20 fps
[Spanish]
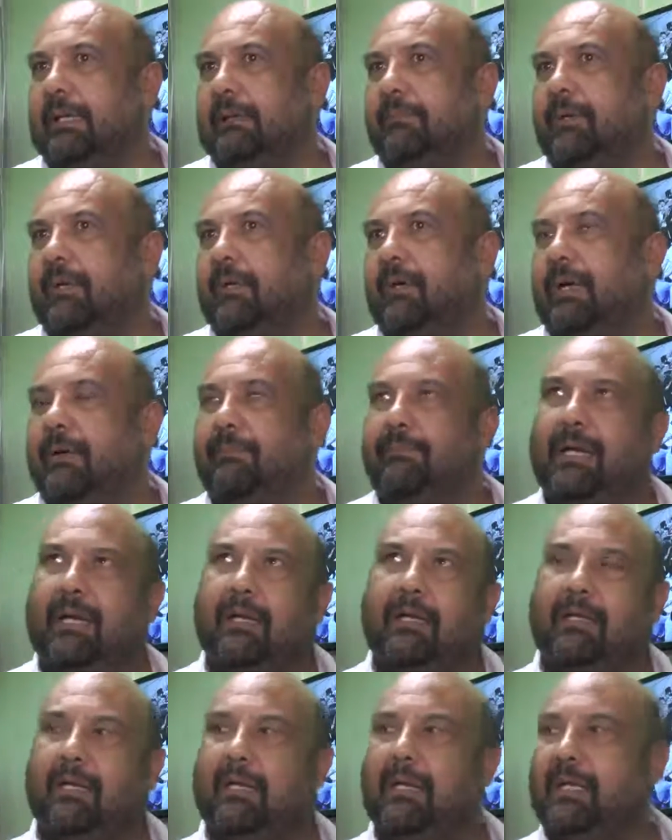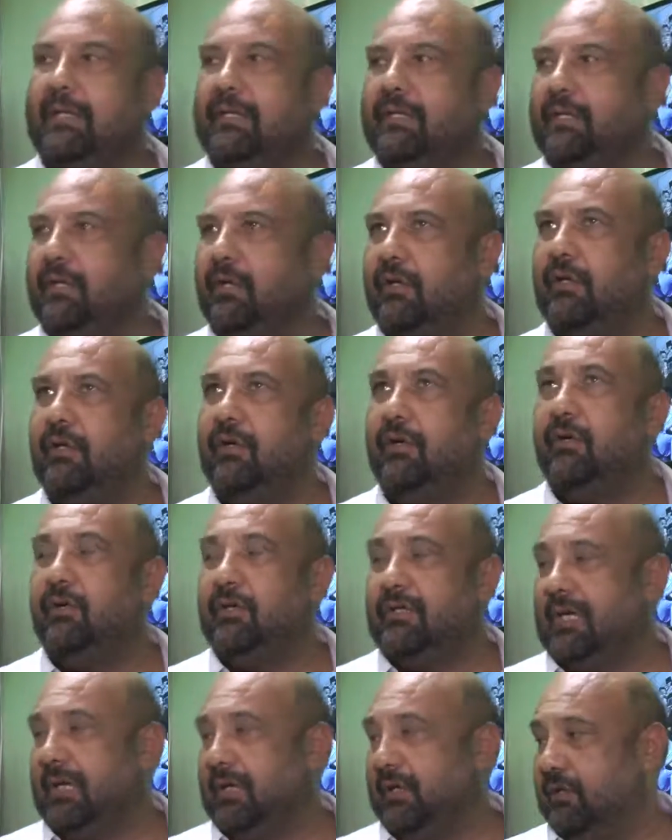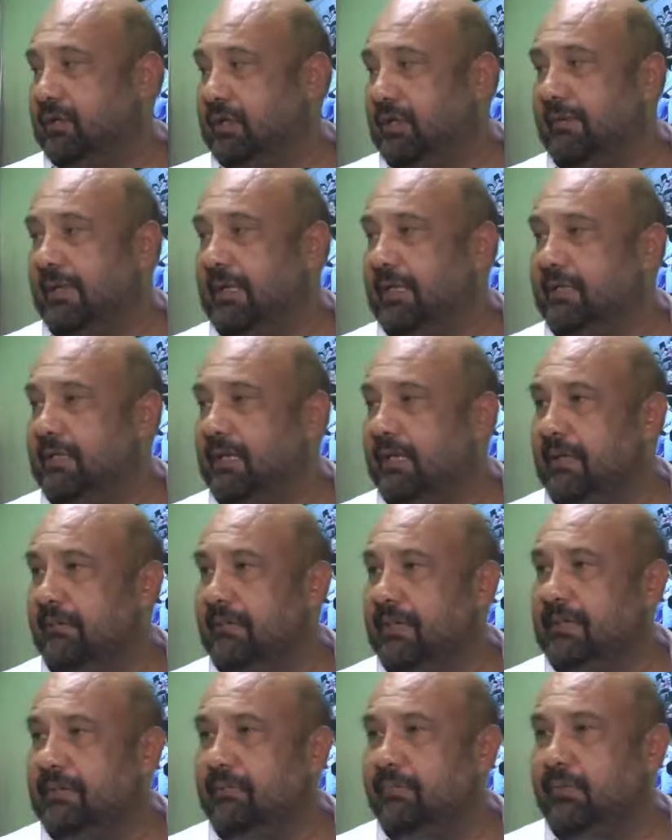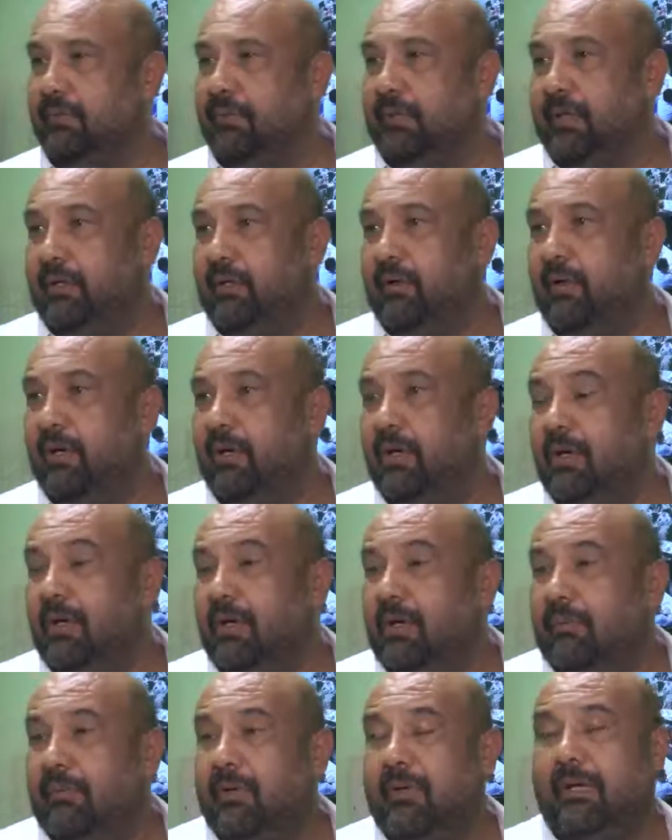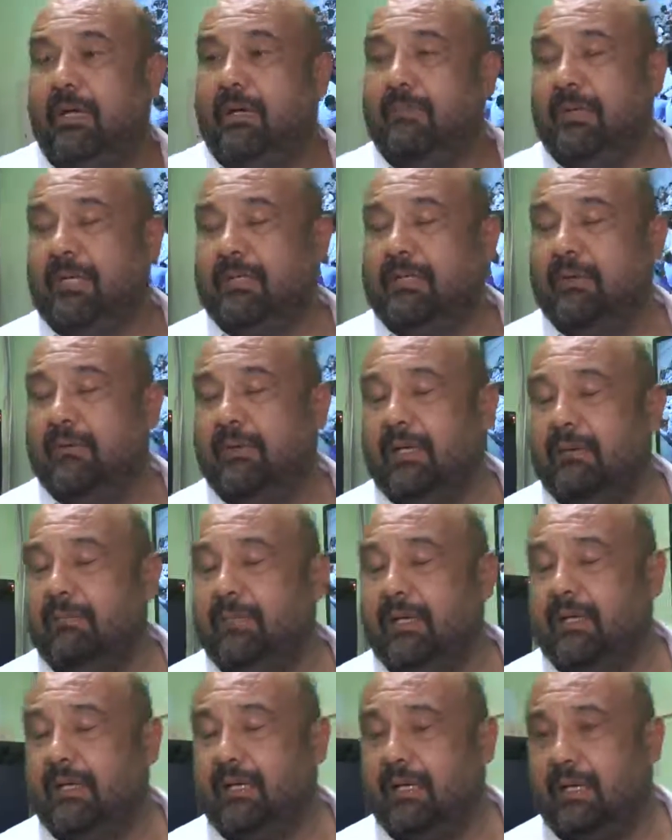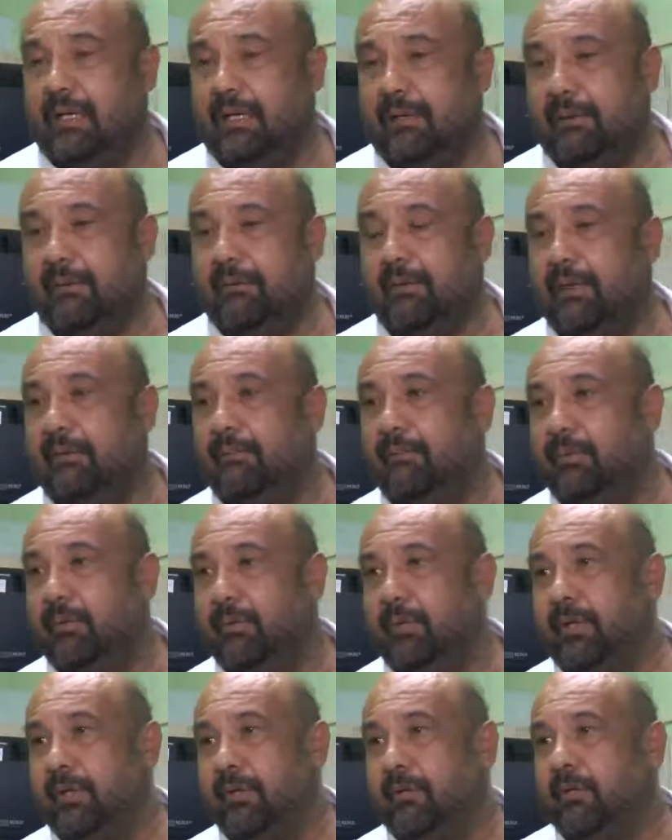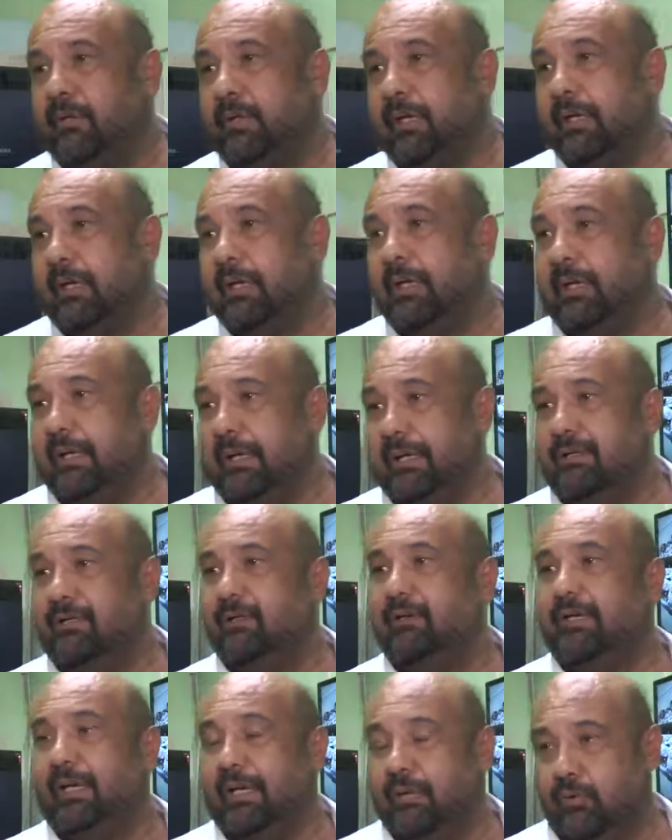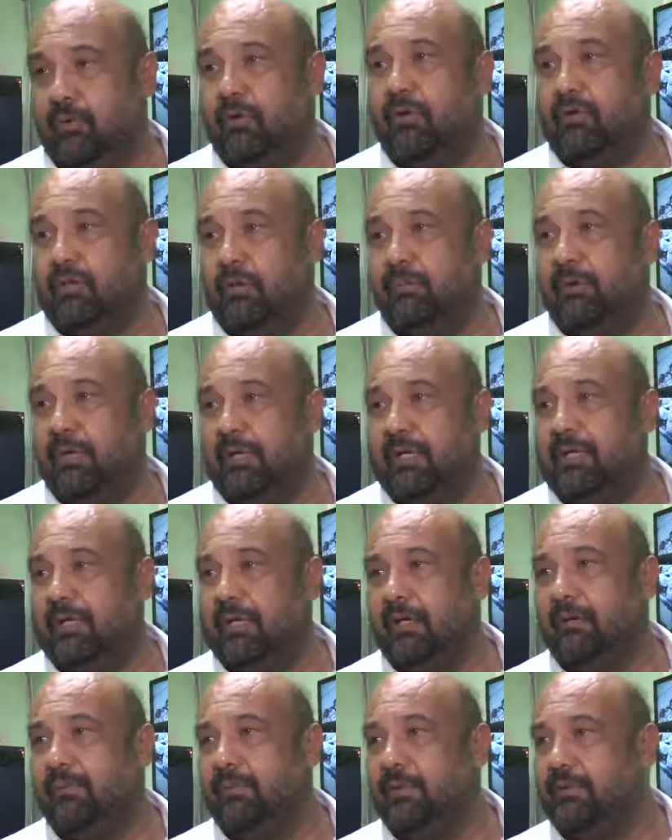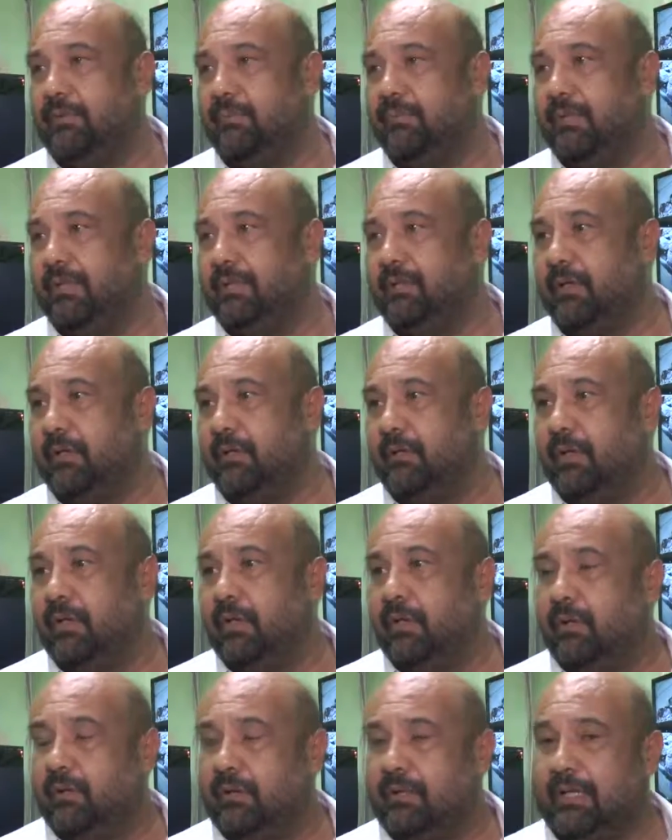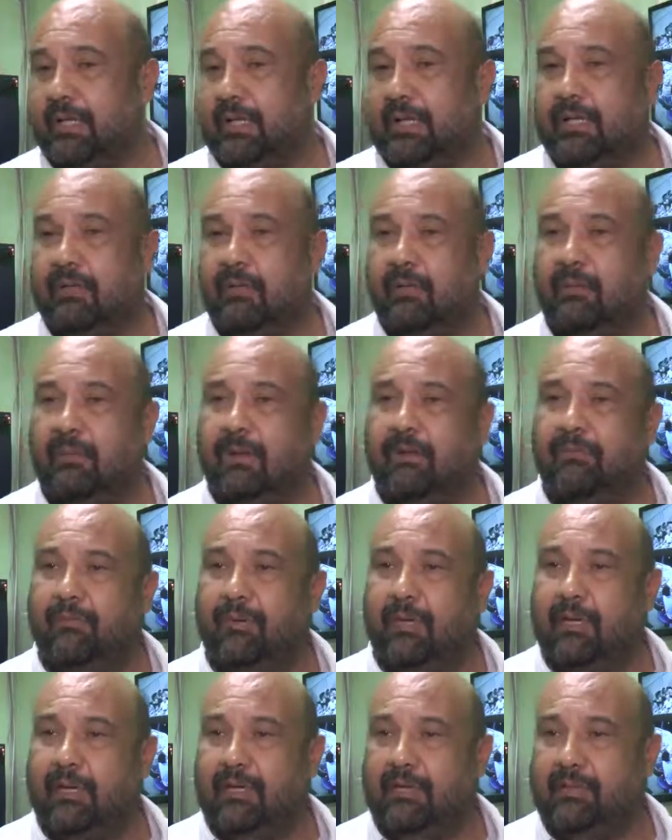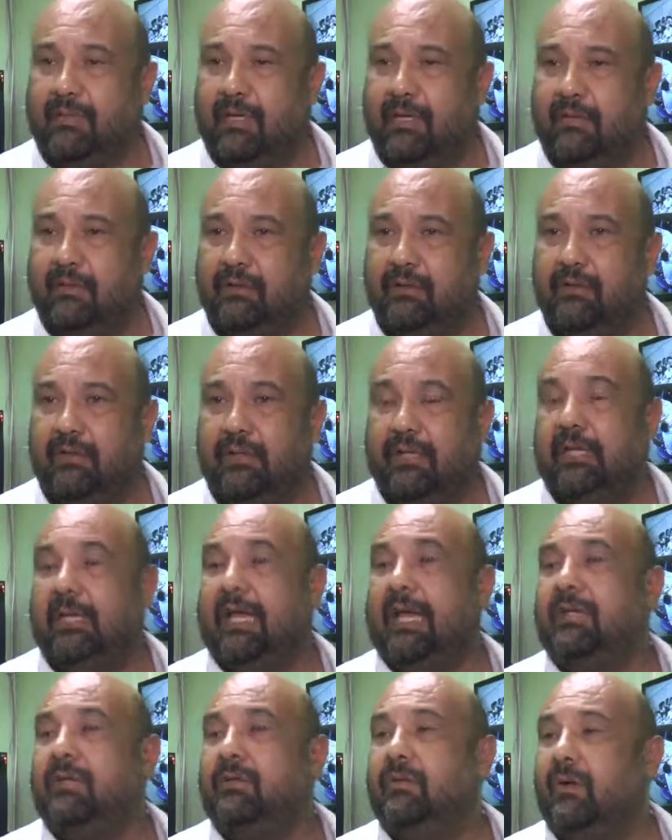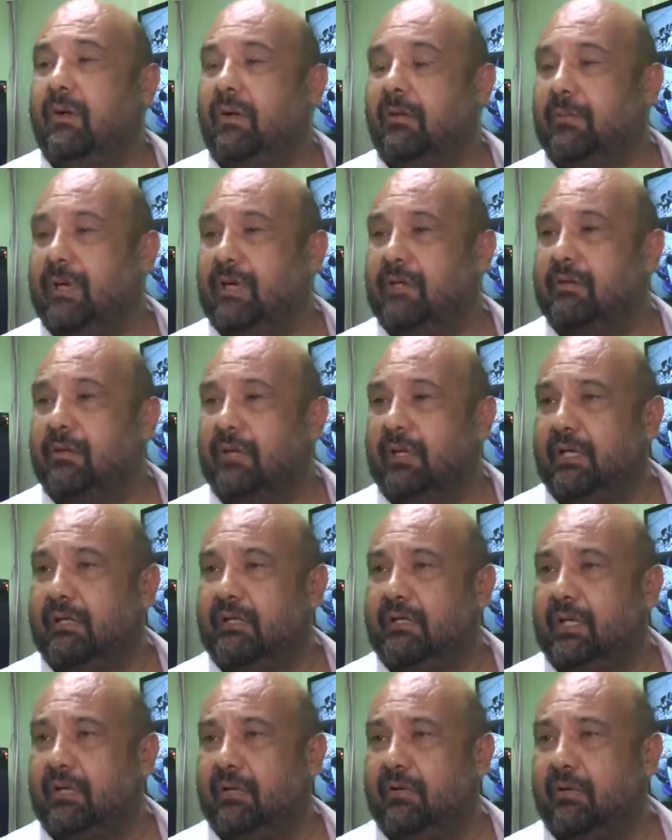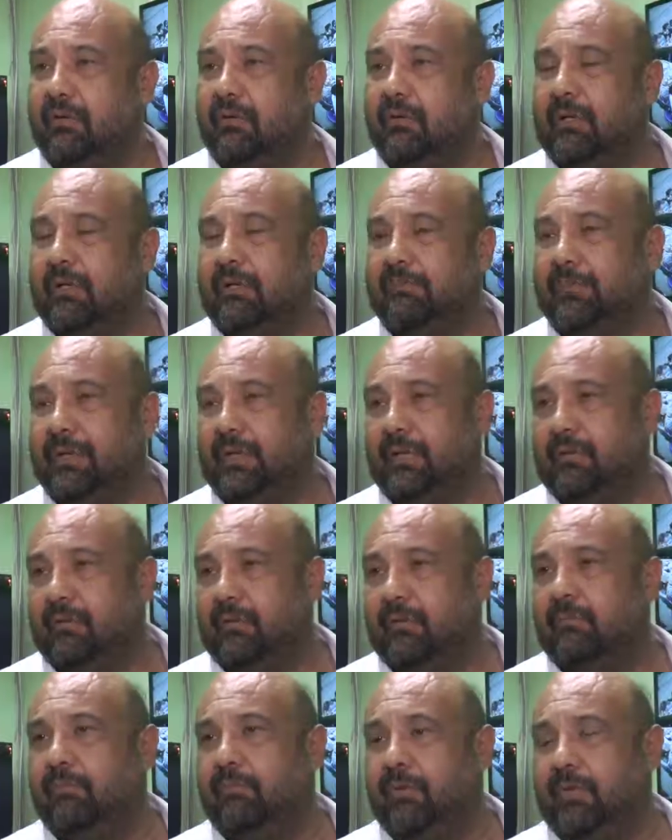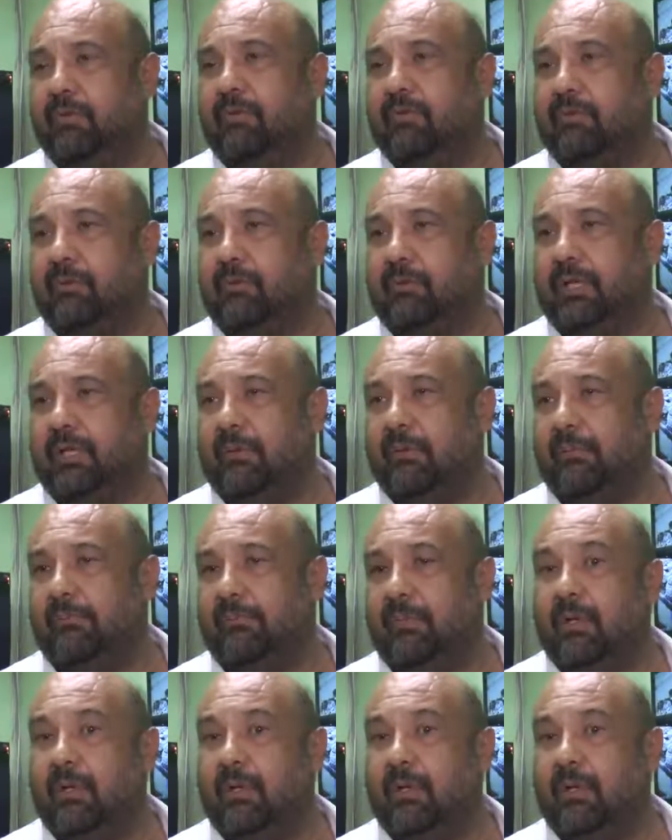bueno, la pertinencia o no, cosa que no se va a decir jamás en público, pero jamás se va a admitir que en público que eso tiene un costo político, por supuesto. O sea, la norma fue hecha, las normas son hechas con un espíritu muy constructivo.